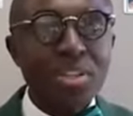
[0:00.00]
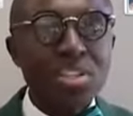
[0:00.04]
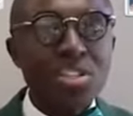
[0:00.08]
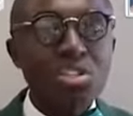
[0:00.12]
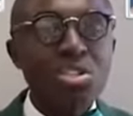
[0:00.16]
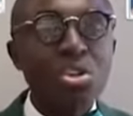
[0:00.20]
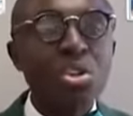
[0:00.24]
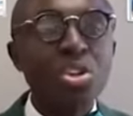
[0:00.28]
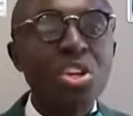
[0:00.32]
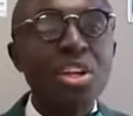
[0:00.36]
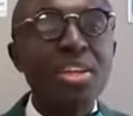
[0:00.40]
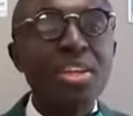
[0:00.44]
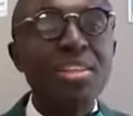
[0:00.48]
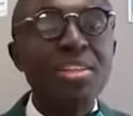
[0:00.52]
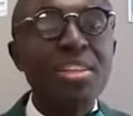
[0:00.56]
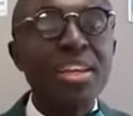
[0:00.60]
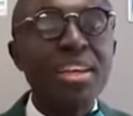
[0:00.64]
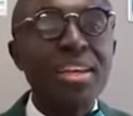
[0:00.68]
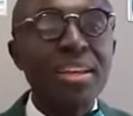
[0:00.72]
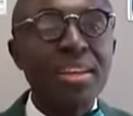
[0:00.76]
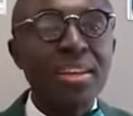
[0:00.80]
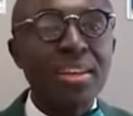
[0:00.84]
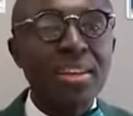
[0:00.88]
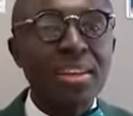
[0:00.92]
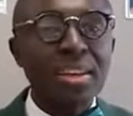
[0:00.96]
ce qui
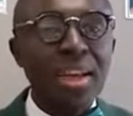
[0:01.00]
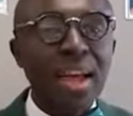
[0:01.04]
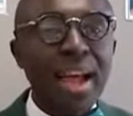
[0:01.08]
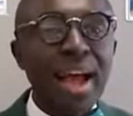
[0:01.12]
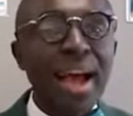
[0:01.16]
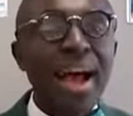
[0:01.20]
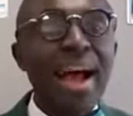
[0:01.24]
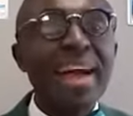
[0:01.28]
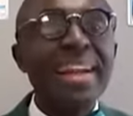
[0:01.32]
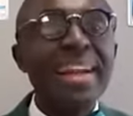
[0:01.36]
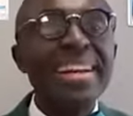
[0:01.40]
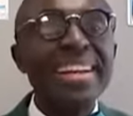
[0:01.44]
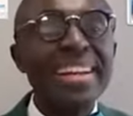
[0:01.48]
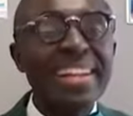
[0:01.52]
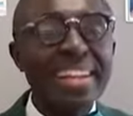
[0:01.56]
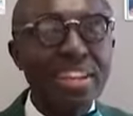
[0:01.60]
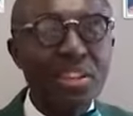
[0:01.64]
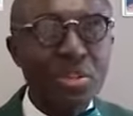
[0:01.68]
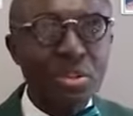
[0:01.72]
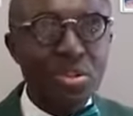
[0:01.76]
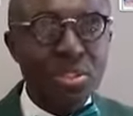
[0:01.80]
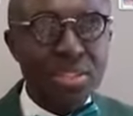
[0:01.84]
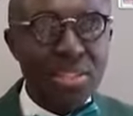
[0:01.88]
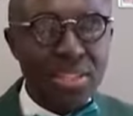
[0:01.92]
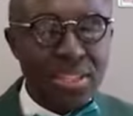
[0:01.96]
était
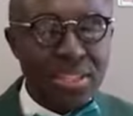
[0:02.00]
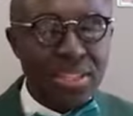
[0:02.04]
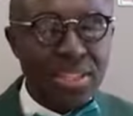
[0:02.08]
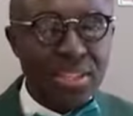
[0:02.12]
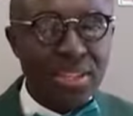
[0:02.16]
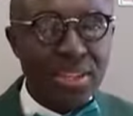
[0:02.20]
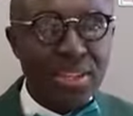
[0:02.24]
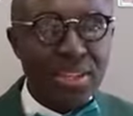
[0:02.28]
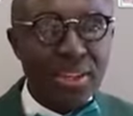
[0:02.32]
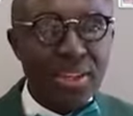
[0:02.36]
anéanti.